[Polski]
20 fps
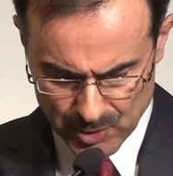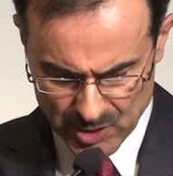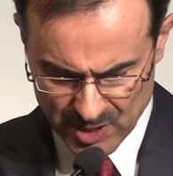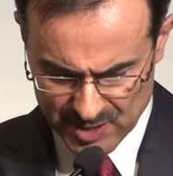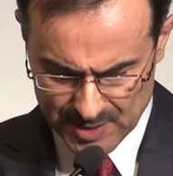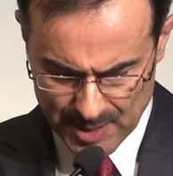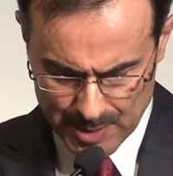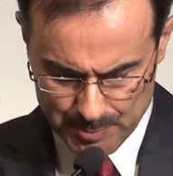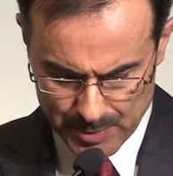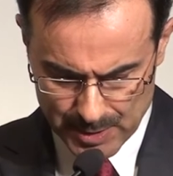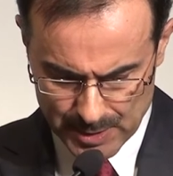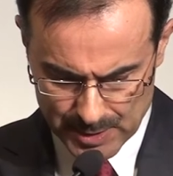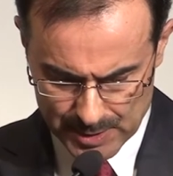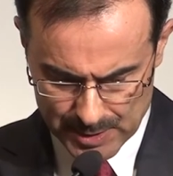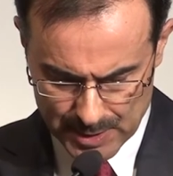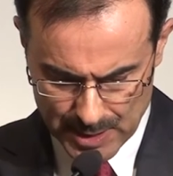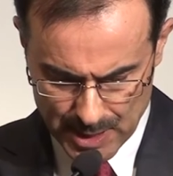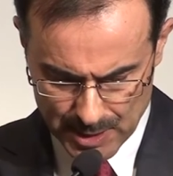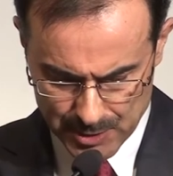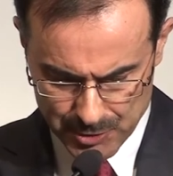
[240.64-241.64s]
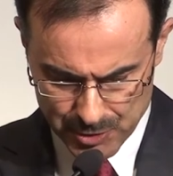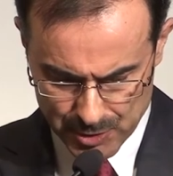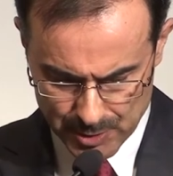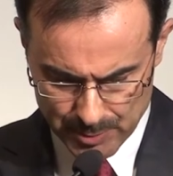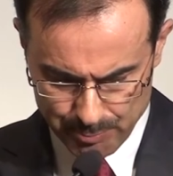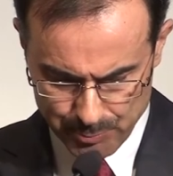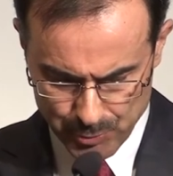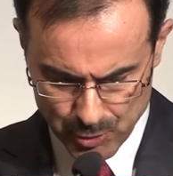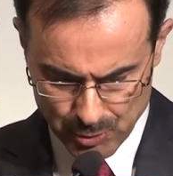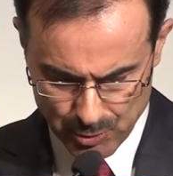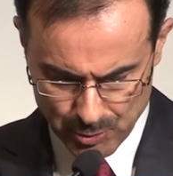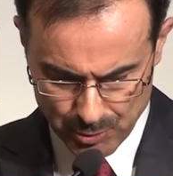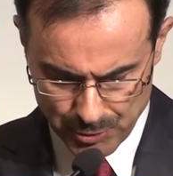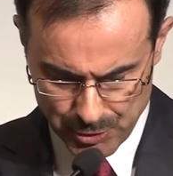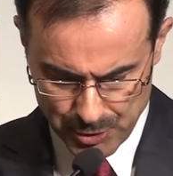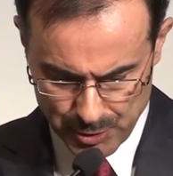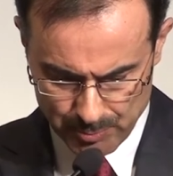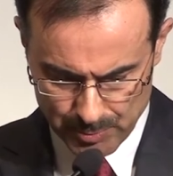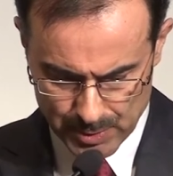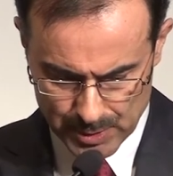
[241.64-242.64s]
czasami jest tak, że
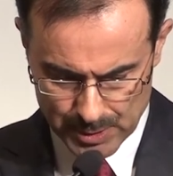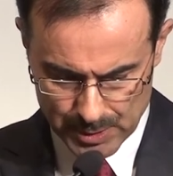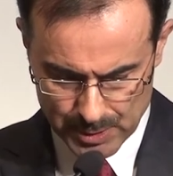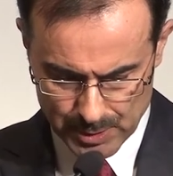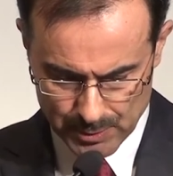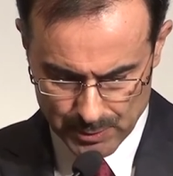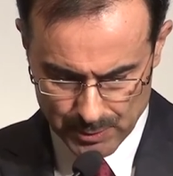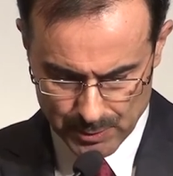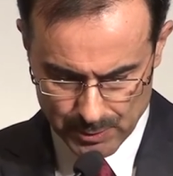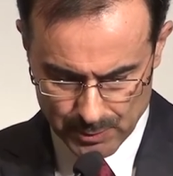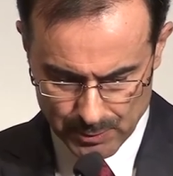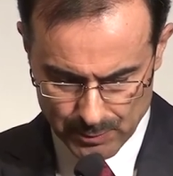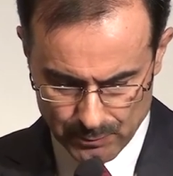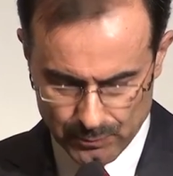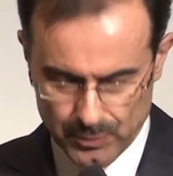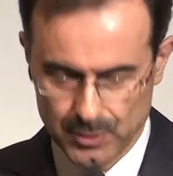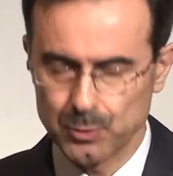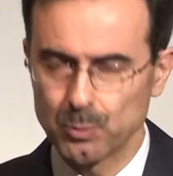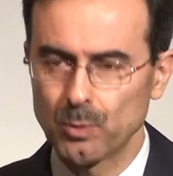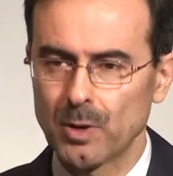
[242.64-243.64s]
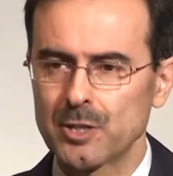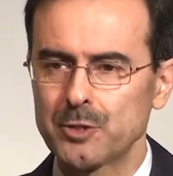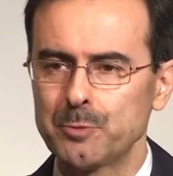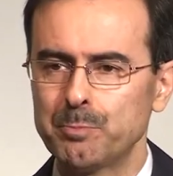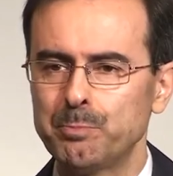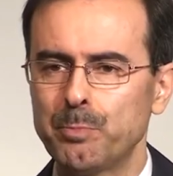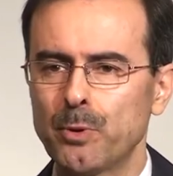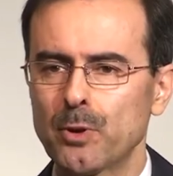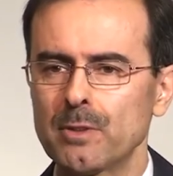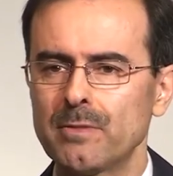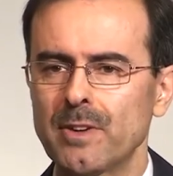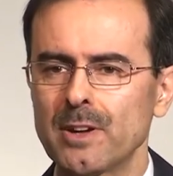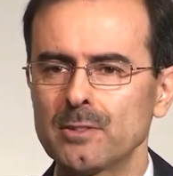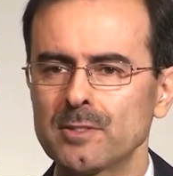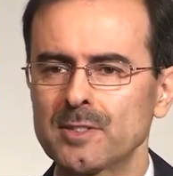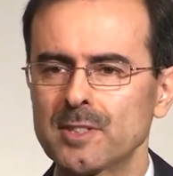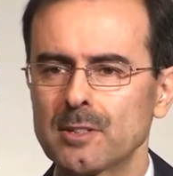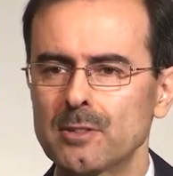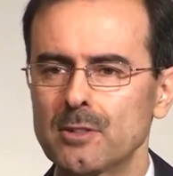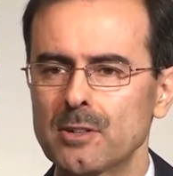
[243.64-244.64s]
przychodzimy wysłuchać
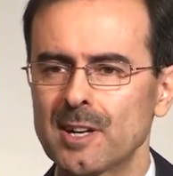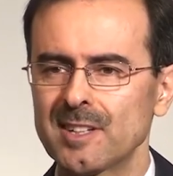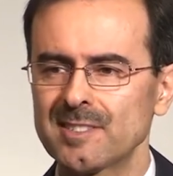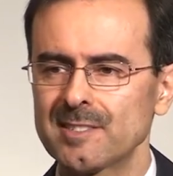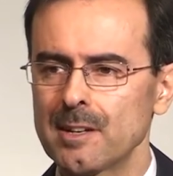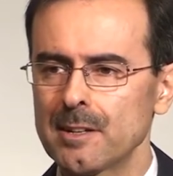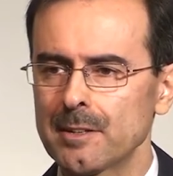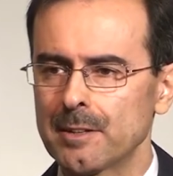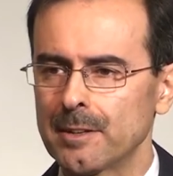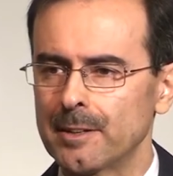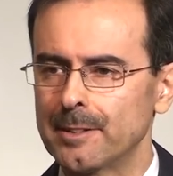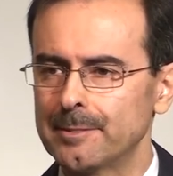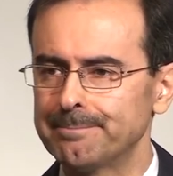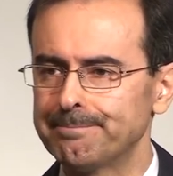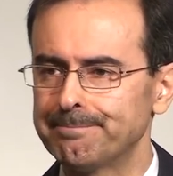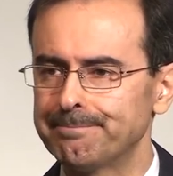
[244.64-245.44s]
porywającego kazania.